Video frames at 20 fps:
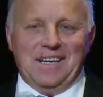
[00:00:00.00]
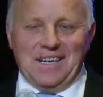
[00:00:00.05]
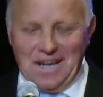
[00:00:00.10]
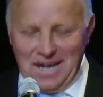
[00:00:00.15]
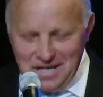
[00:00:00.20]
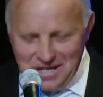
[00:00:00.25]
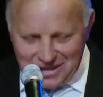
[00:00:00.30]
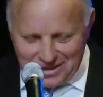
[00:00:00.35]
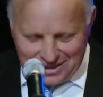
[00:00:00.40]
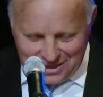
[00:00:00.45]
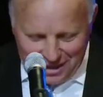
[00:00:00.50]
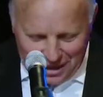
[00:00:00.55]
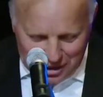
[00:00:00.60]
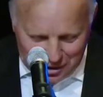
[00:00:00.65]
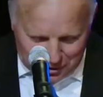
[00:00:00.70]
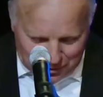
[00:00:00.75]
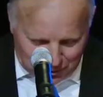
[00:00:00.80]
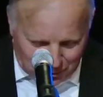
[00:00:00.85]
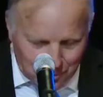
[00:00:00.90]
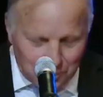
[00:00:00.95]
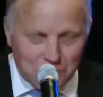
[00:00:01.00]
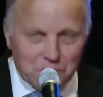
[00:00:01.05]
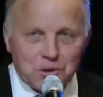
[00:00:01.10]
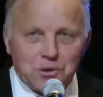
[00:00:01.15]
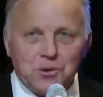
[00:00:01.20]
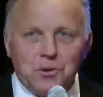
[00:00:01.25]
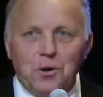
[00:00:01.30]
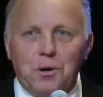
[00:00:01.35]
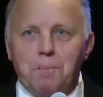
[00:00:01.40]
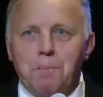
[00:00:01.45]
И я не знаю, что
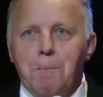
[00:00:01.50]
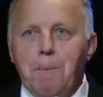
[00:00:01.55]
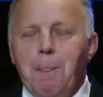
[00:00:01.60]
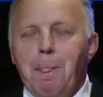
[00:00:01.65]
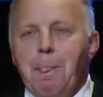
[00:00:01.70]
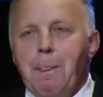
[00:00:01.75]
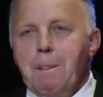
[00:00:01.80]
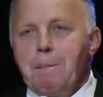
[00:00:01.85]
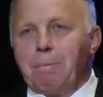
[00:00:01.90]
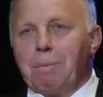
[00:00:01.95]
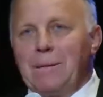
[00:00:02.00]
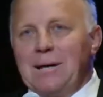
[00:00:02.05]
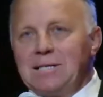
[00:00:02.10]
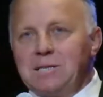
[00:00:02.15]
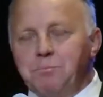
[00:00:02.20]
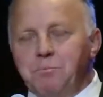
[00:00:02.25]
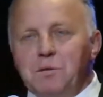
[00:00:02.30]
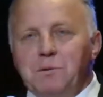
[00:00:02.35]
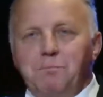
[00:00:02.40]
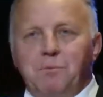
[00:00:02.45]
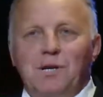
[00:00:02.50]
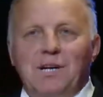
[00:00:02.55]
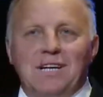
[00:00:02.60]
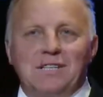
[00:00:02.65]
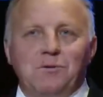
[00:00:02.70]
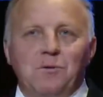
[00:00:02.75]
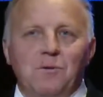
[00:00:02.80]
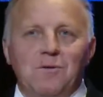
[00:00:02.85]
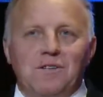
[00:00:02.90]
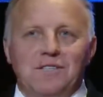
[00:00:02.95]
еще Господь
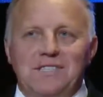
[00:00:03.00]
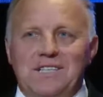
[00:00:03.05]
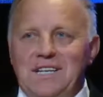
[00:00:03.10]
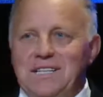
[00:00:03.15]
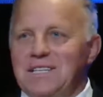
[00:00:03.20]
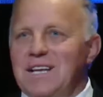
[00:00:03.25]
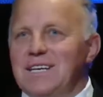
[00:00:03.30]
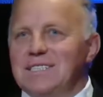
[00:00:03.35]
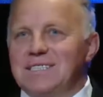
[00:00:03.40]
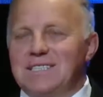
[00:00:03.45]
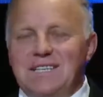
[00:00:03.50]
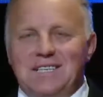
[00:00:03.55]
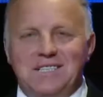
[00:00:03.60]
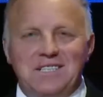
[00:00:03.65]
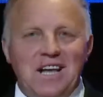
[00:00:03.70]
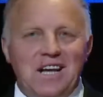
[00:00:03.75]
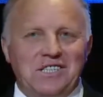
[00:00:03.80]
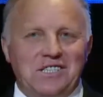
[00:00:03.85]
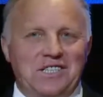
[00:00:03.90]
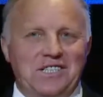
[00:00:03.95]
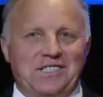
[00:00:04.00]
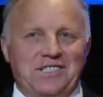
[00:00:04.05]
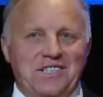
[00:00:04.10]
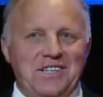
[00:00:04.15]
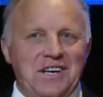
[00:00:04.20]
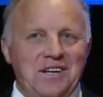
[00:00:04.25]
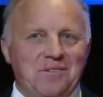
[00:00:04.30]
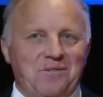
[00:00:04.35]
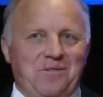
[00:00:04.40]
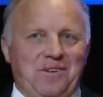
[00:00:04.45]
приготовил для нас, для нашей
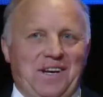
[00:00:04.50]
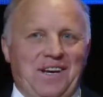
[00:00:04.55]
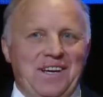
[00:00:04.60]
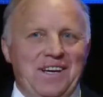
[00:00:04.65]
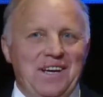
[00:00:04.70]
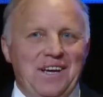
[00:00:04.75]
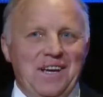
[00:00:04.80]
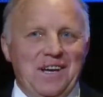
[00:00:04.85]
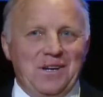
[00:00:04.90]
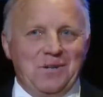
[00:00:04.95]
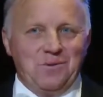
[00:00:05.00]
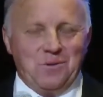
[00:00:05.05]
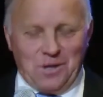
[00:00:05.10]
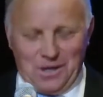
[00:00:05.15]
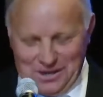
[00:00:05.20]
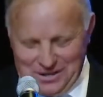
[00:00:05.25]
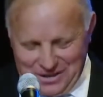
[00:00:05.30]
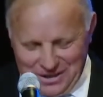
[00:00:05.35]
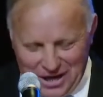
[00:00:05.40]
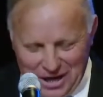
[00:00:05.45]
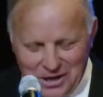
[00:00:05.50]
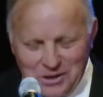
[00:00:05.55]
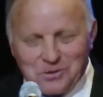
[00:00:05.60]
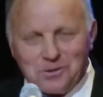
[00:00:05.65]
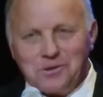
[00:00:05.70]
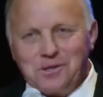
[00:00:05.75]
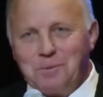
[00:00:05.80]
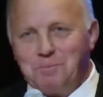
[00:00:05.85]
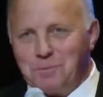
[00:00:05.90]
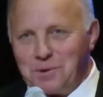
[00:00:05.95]
церкви, но я знаю
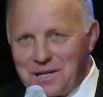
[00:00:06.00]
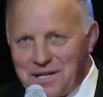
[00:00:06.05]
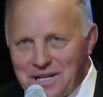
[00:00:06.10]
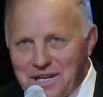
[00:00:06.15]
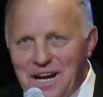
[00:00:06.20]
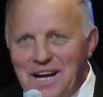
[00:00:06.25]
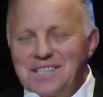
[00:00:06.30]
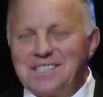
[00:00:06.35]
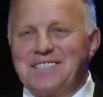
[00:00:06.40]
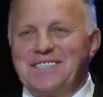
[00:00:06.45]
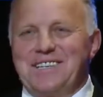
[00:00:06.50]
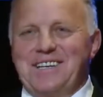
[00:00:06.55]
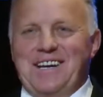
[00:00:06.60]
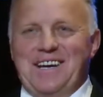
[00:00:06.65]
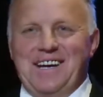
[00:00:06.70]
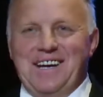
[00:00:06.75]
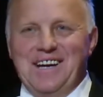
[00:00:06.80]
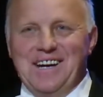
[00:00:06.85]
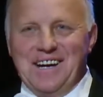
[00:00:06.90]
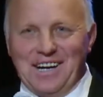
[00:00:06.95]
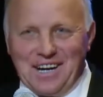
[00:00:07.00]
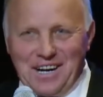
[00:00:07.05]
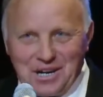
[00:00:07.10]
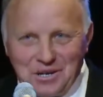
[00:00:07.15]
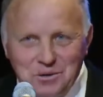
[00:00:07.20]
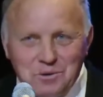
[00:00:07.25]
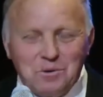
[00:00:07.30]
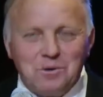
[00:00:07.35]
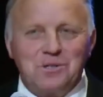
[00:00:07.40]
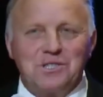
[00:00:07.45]
что-то прекрасное,
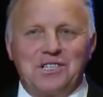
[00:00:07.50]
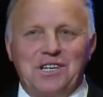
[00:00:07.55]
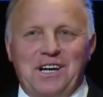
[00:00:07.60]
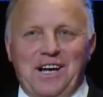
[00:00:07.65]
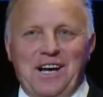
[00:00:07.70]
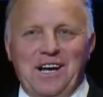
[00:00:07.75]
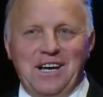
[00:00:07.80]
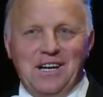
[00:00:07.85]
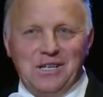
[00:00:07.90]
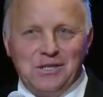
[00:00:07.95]
хорошее,